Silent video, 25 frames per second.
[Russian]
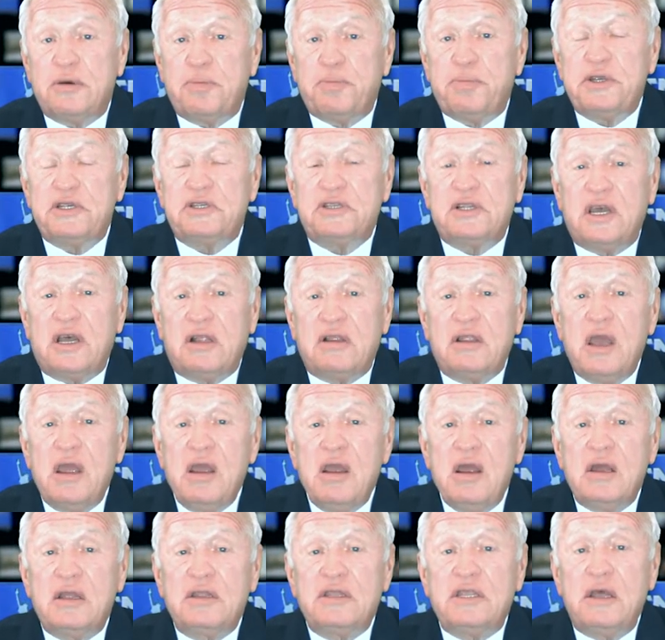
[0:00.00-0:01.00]
признал
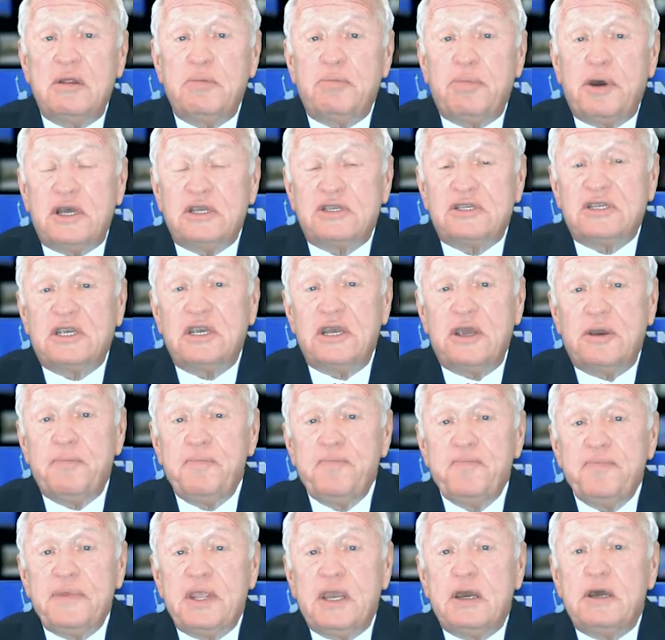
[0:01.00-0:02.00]
Донбасские
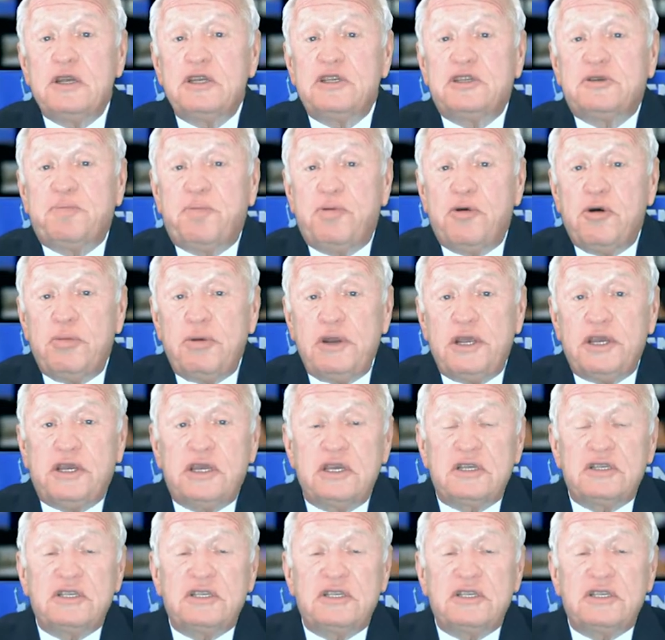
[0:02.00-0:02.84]
республики,